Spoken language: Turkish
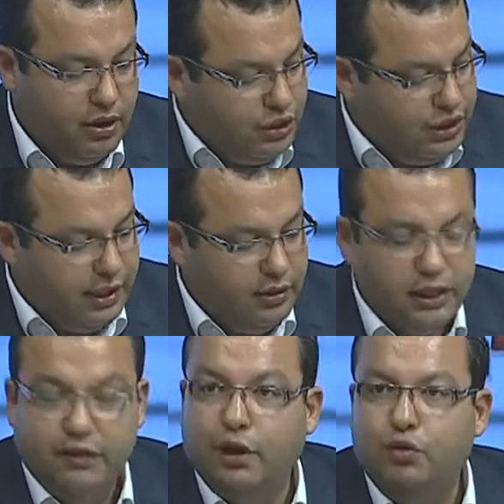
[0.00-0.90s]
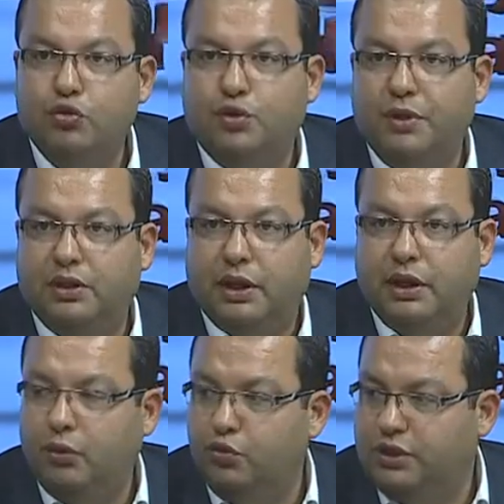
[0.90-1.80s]
yayınladı ve 3000
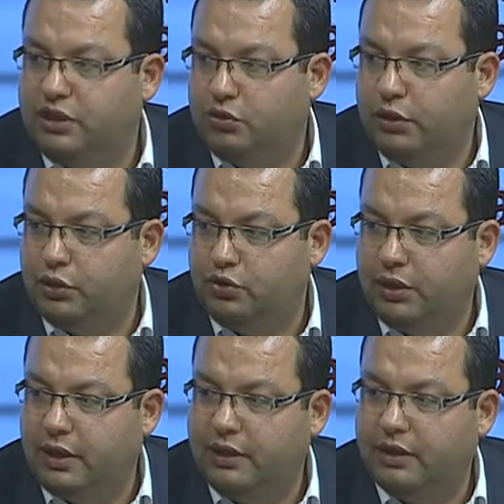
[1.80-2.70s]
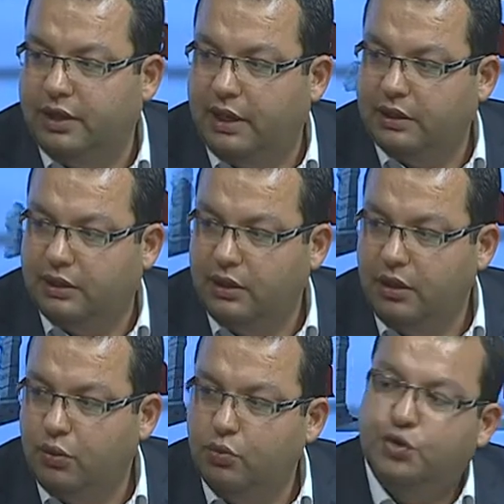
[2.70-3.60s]
tane ücretsiz olarak şu ana kadar dağıttı.
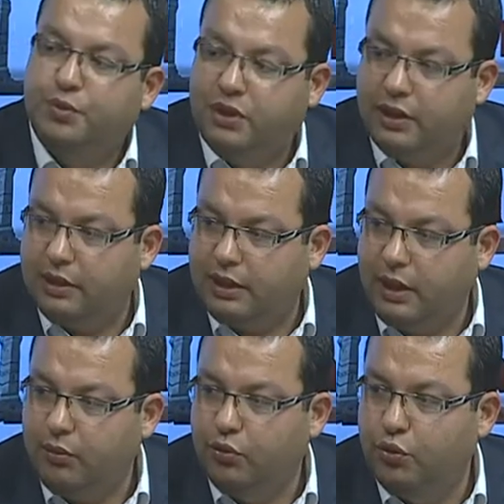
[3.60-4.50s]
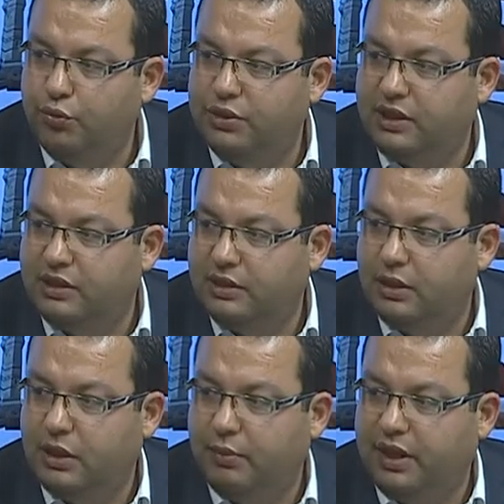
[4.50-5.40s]
3000 tane daha bu önümüzdeki
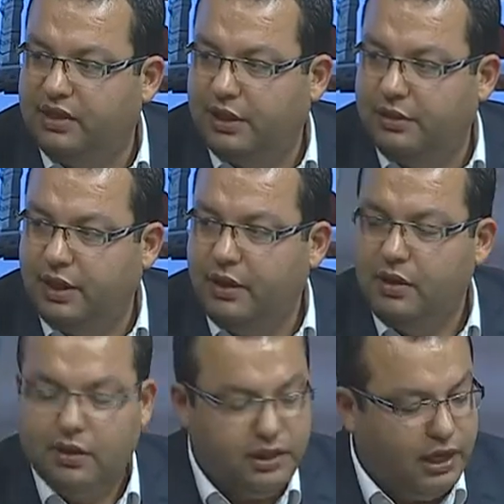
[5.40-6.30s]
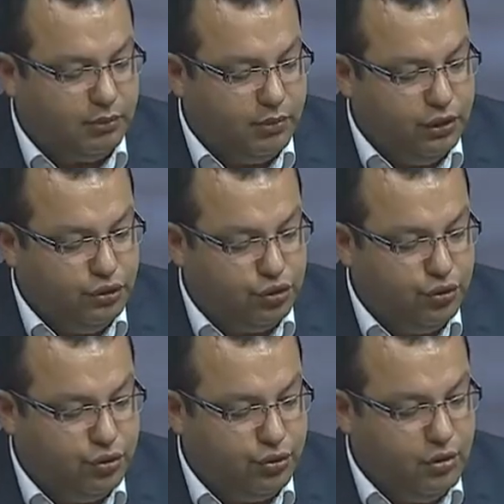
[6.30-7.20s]
e, Mayıs ayında dağıtmayı
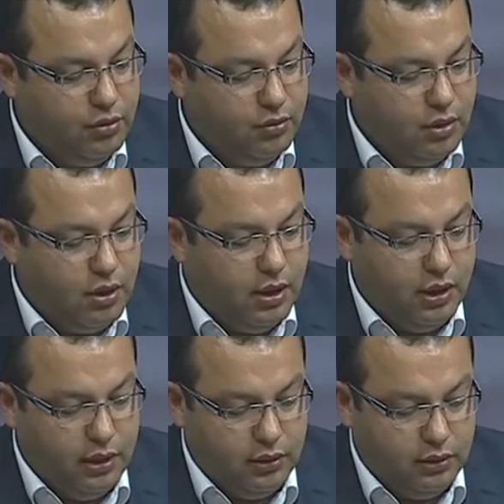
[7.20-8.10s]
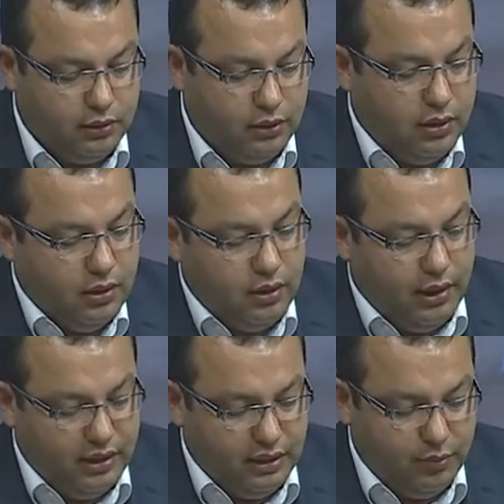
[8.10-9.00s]
düşünüyor. E, evet diyoruz şimdi